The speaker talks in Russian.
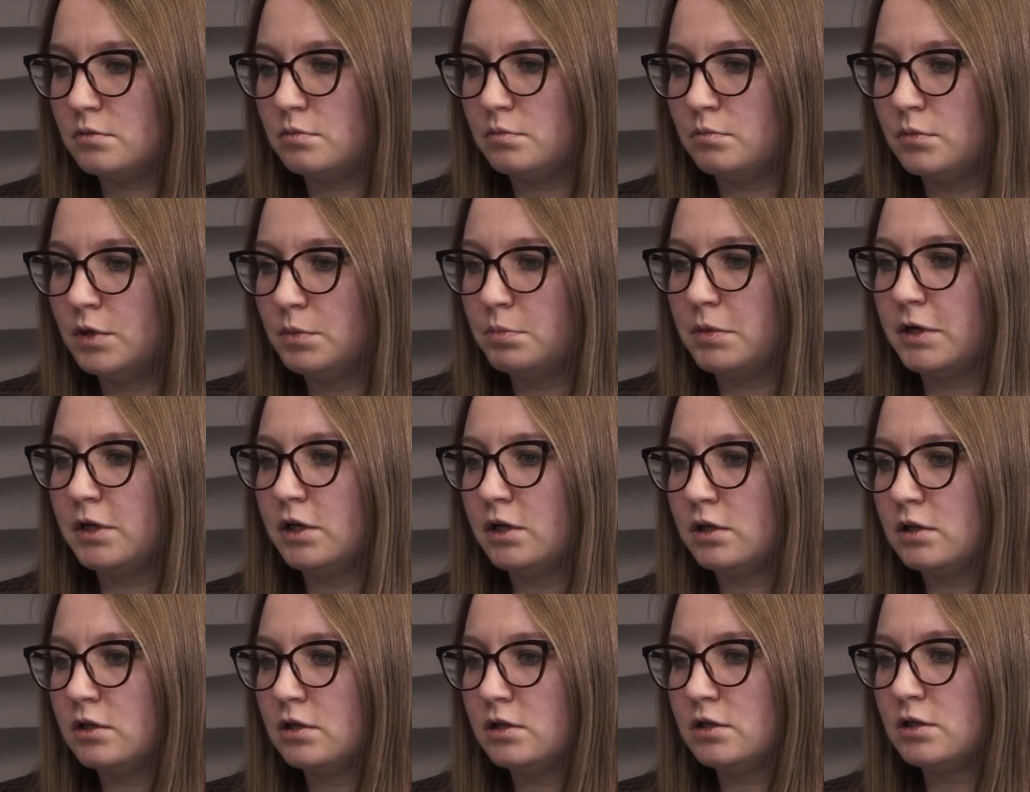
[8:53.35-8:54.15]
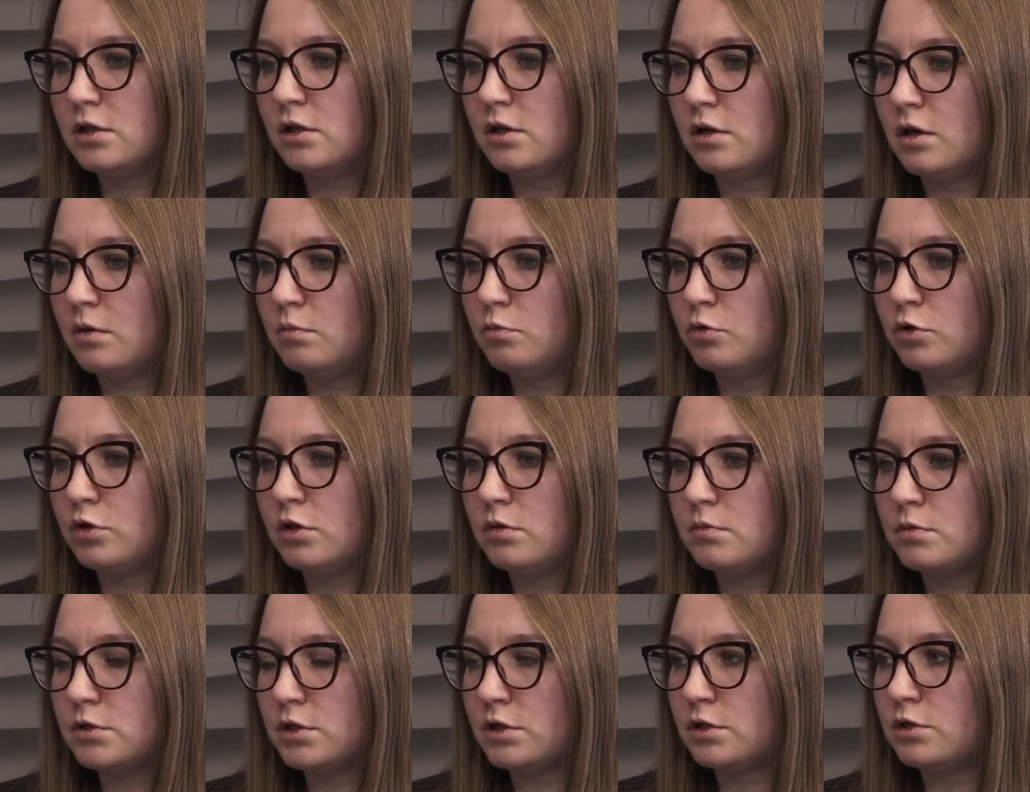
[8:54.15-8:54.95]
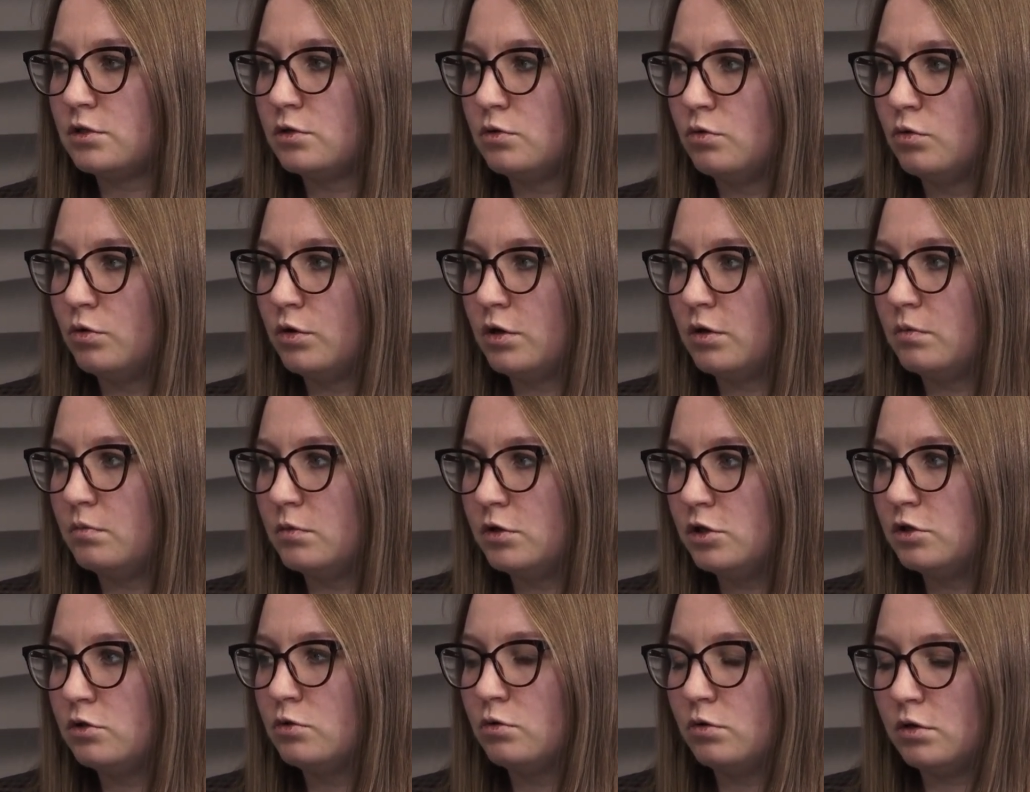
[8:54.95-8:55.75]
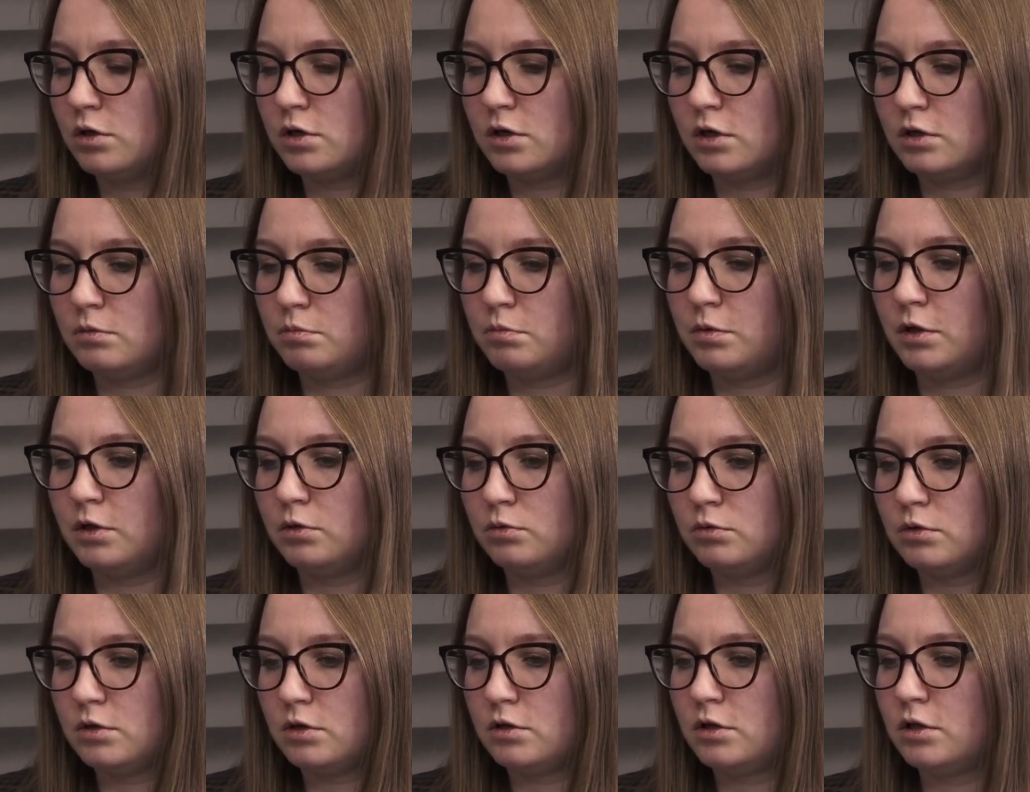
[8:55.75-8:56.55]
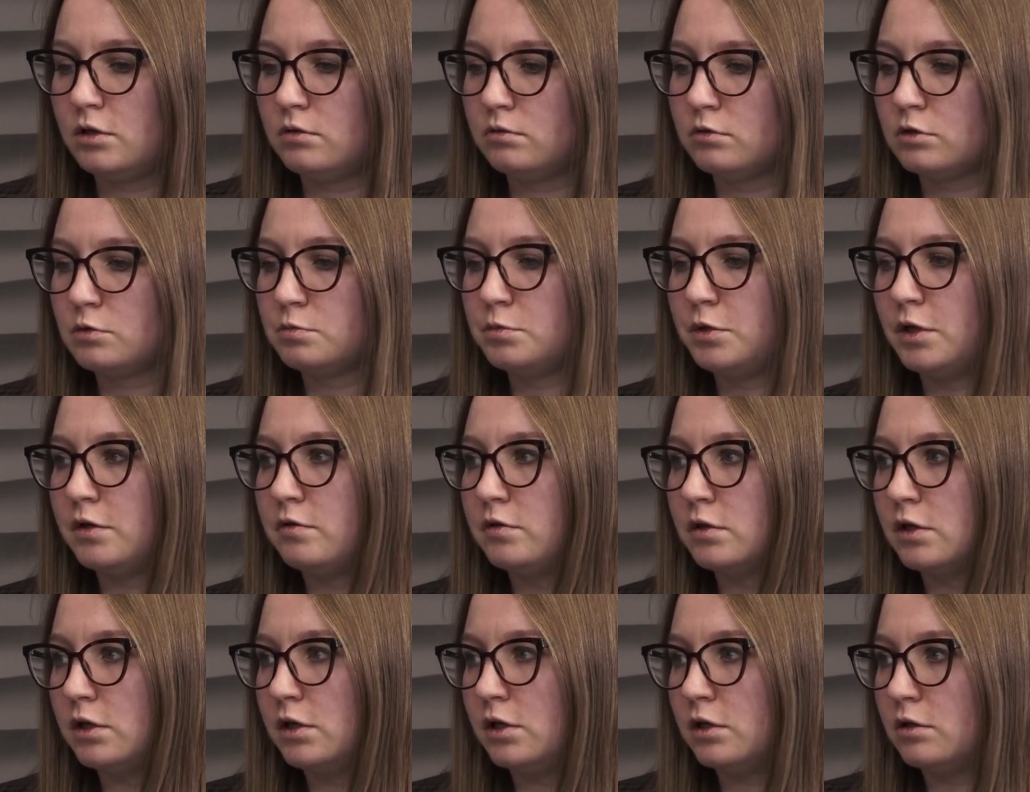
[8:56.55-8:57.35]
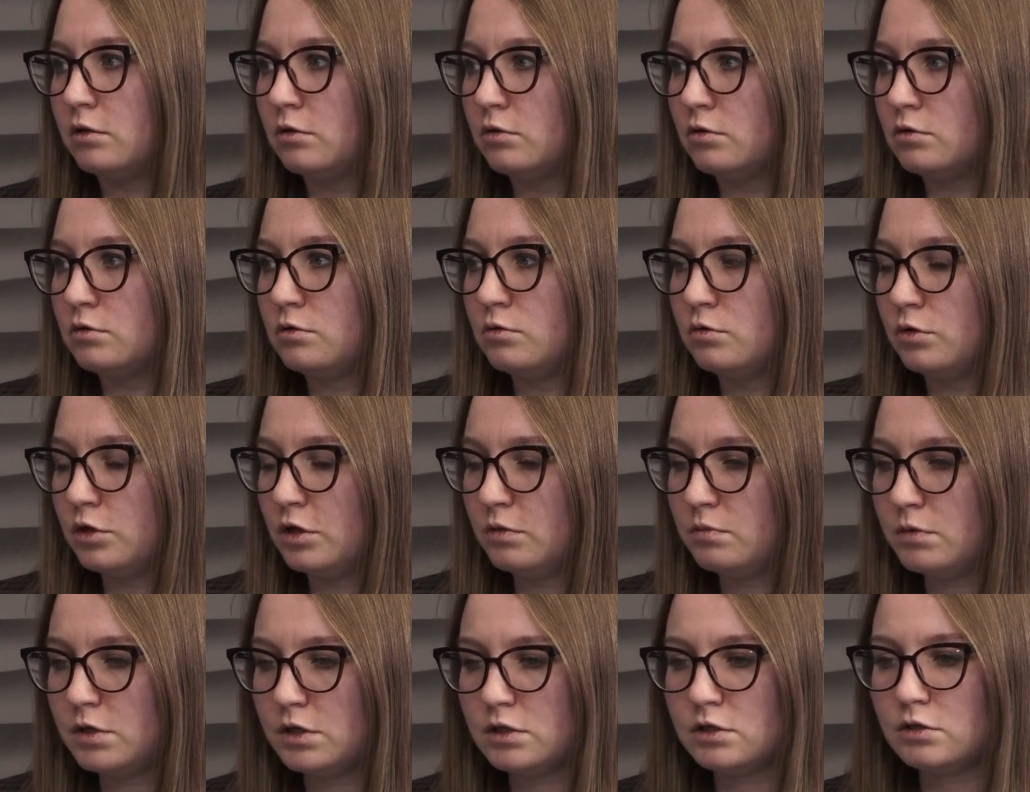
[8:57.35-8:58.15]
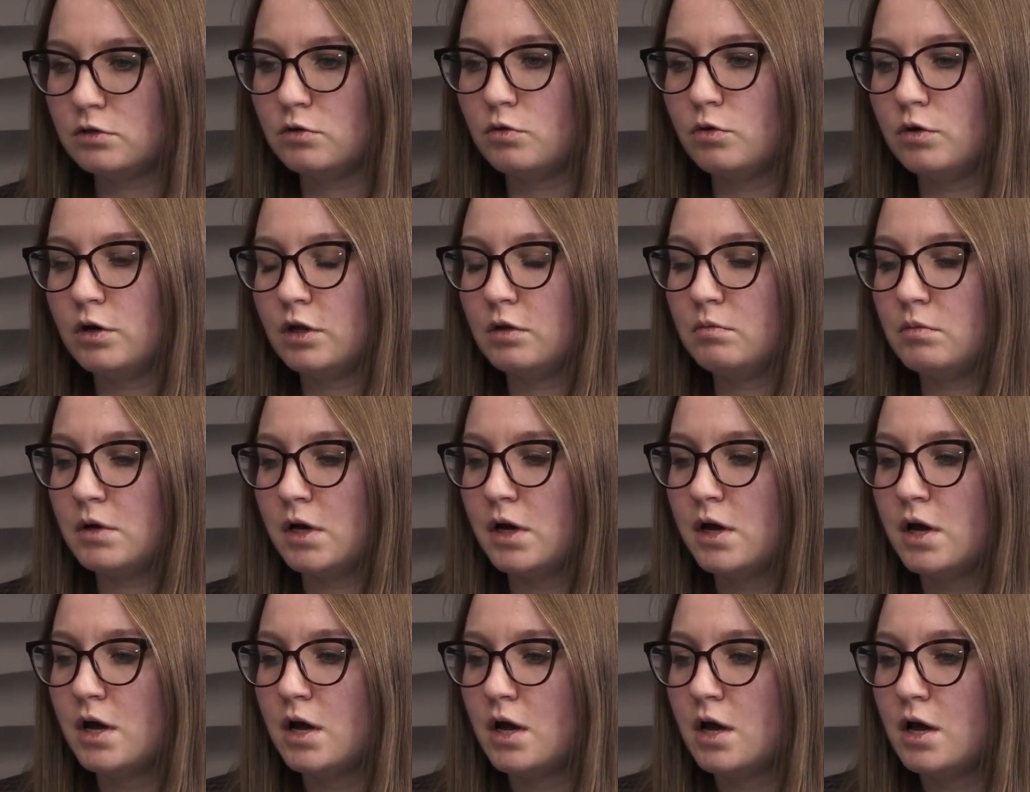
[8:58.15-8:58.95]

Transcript: Мы, понятное дело, работаем с категориями не только от полутора до двух с половиной лет, но и с другими категориями.